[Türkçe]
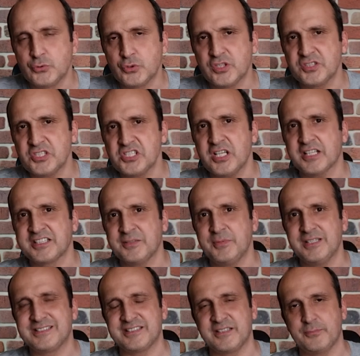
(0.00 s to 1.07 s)
tüketici hakem
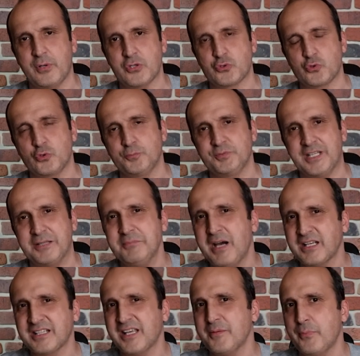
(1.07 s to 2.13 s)
heyetine başvurup yani
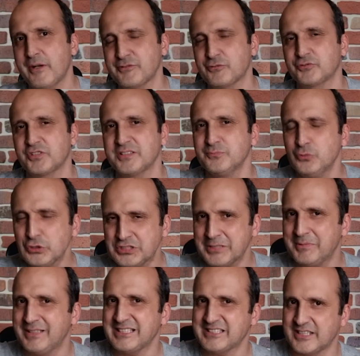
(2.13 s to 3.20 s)
markaya başvursanız
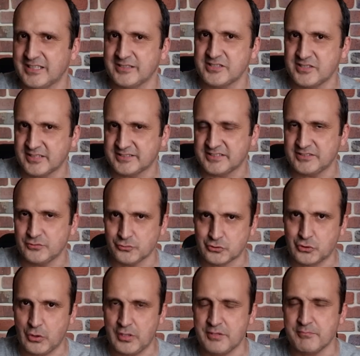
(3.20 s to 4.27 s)
muhtemelen sallayacak size onu
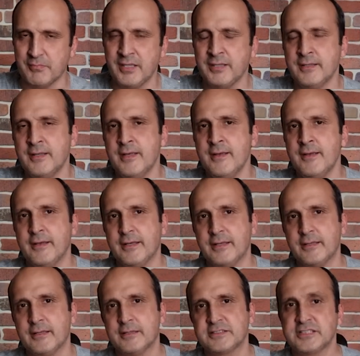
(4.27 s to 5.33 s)
söyleyeyim ben.
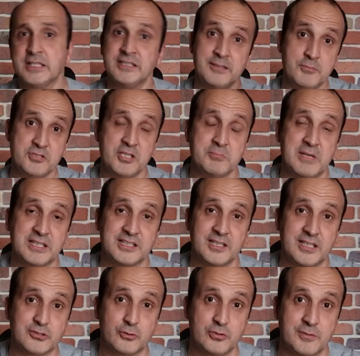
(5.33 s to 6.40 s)
E, sallamayacak
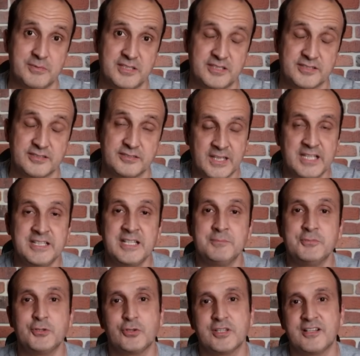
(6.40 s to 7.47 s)
markalarda olabilir.
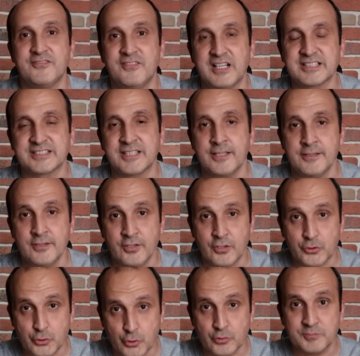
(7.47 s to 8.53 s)
Deneyimli olan varsa
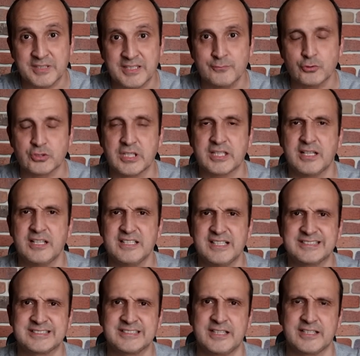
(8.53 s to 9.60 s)
Yorumları mutlaka
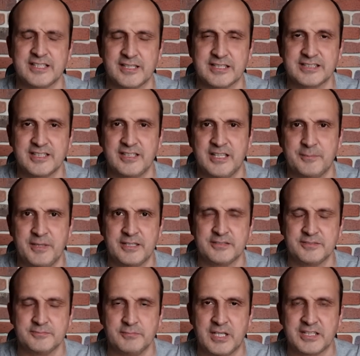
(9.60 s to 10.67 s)
yazsın arkadaşlar. Hani
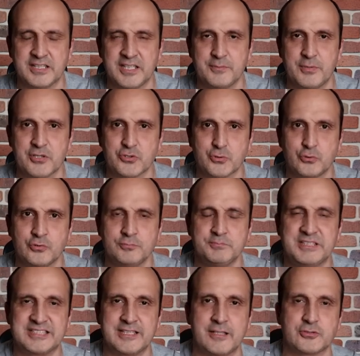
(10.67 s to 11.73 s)
ben markaya başvurdum
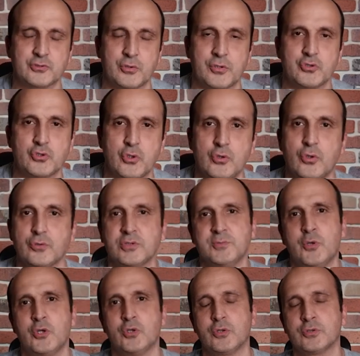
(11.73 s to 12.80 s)
bir sene sonra şöyle oldu
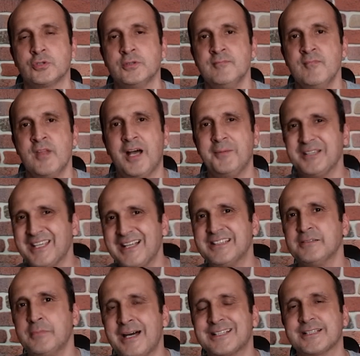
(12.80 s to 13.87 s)
böyle oldu. Ama
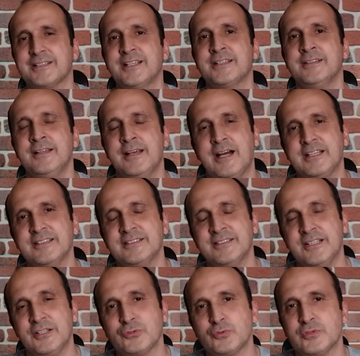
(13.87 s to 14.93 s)
genelde markalar
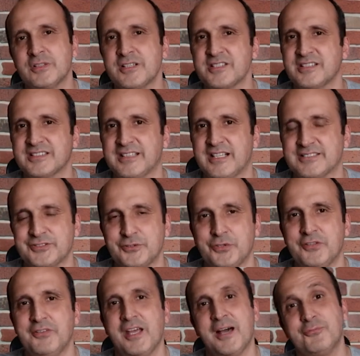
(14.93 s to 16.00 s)
hani kullanıcı hatası
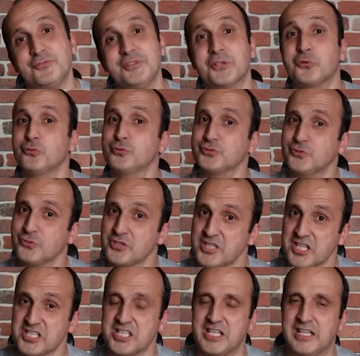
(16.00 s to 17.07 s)
diyor veya bunlar ol-
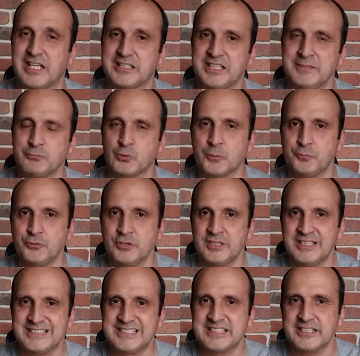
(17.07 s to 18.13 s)
olacak şeyler deyip topu
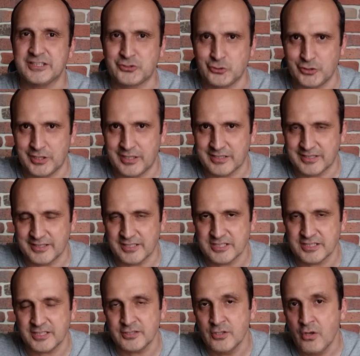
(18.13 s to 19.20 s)
size atıyorlar
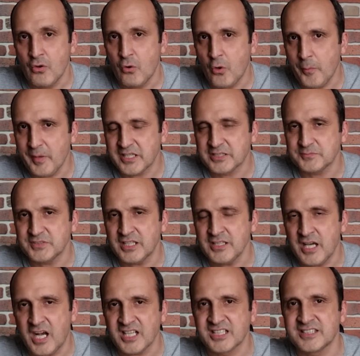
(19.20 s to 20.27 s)
arkadaşlar. O bakımdan
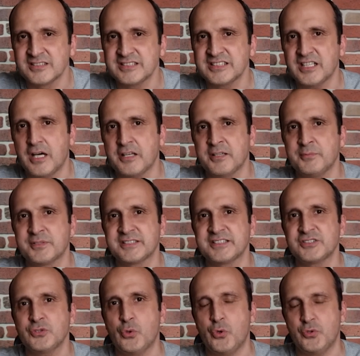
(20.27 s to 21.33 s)
hakkınızı aramanızı